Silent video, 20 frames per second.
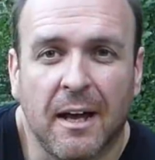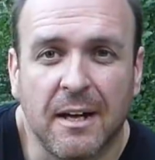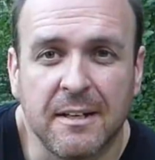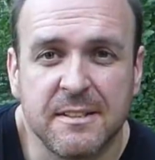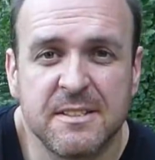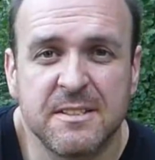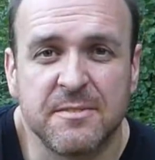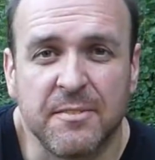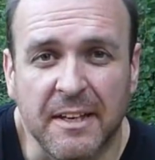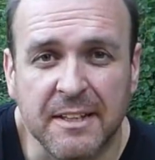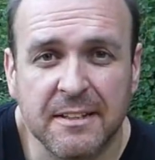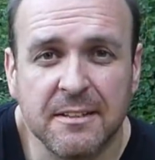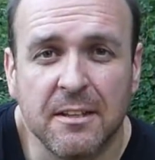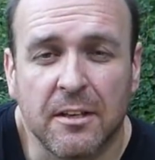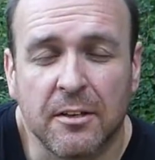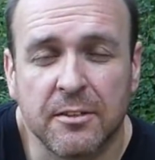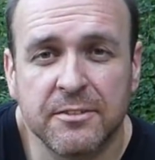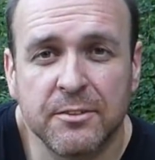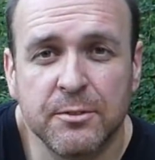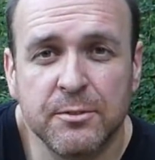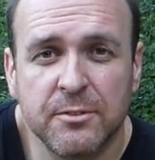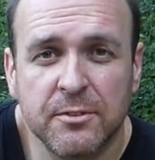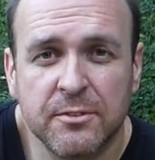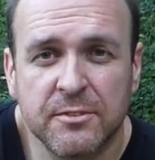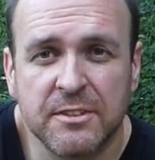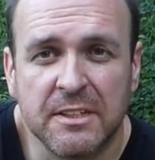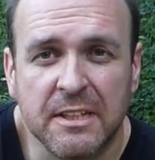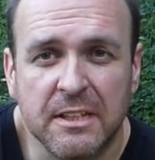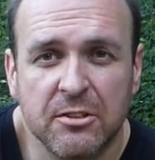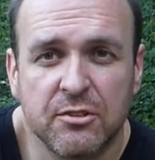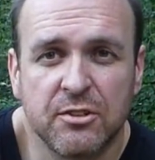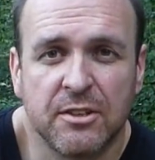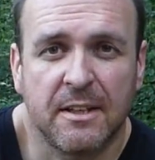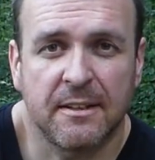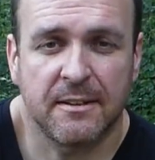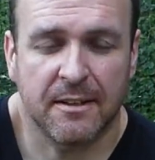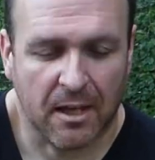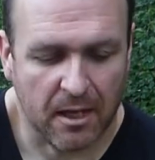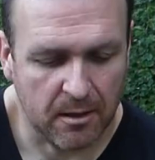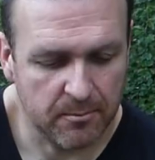Als zweiten
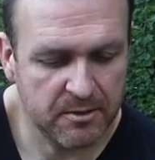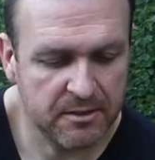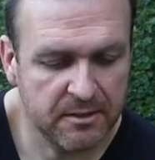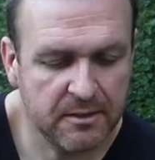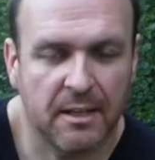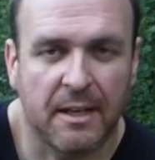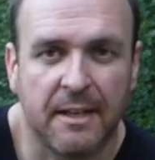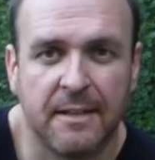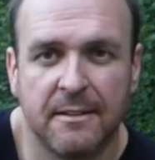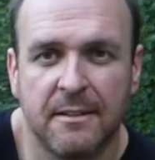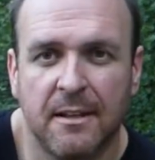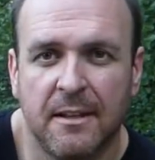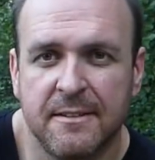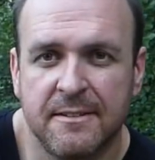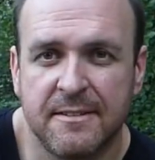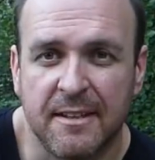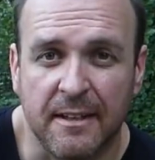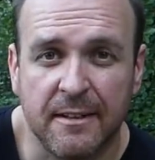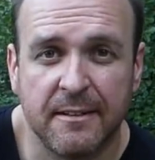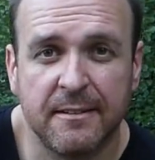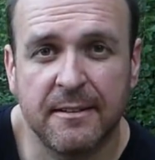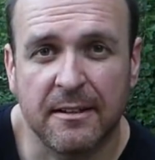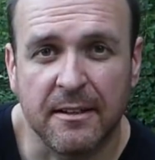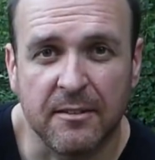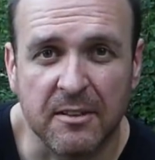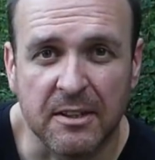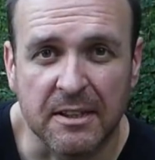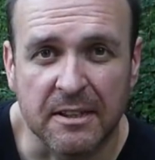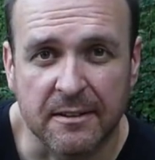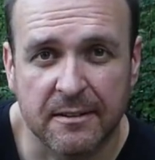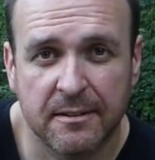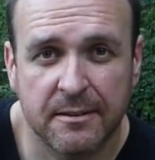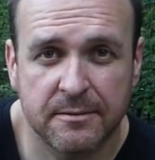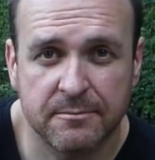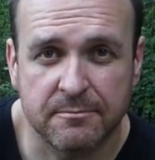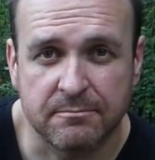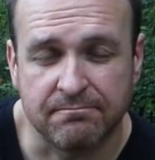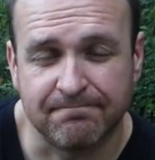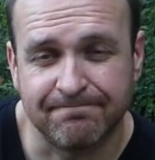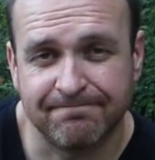Ausrüstungsgegenstand habe ich ein Zelt gewählt.
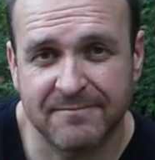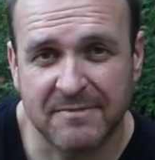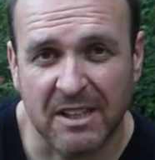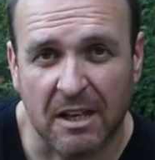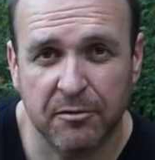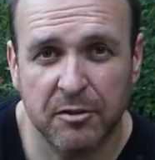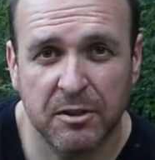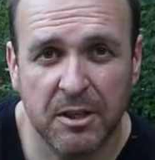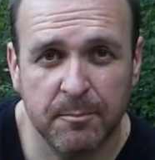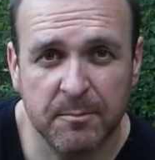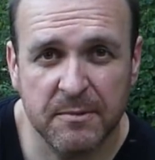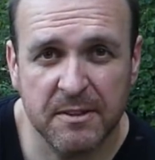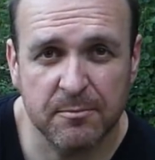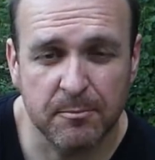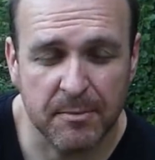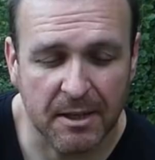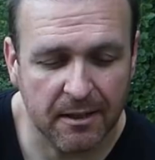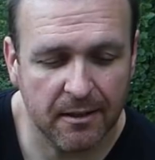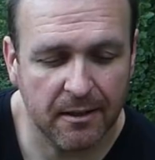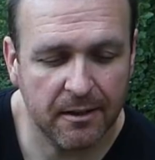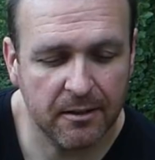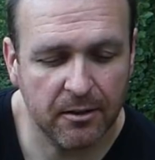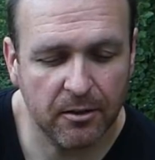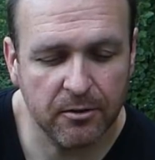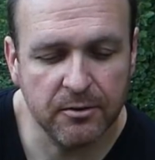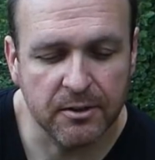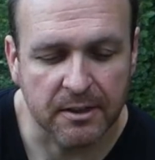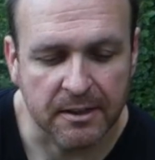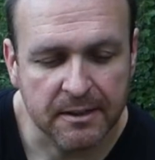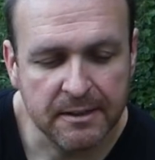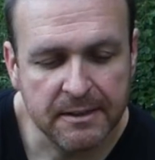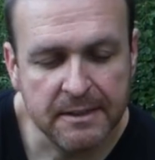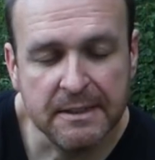Dafür gibt es mehrere Gründe.